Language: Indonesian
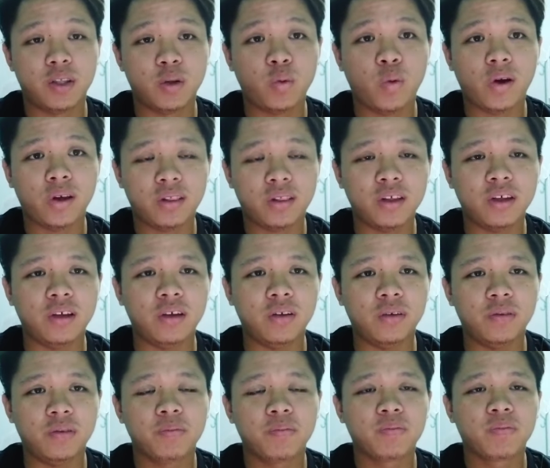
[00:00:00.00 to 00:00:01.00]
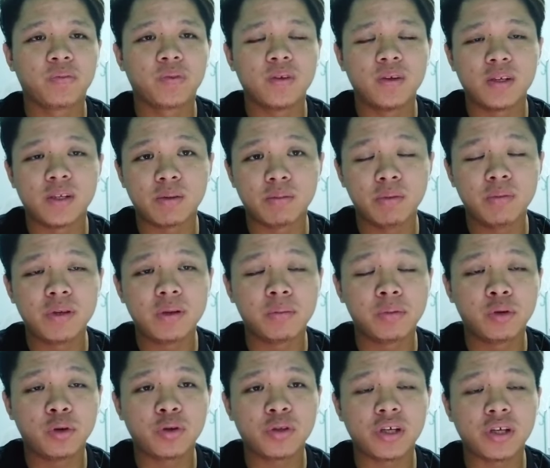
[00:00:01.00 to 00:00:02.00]
TYT? Sebelum saya
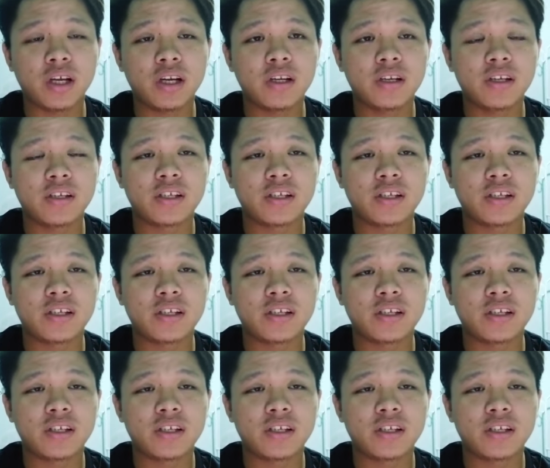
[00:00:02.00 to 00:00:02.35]
meneruskan,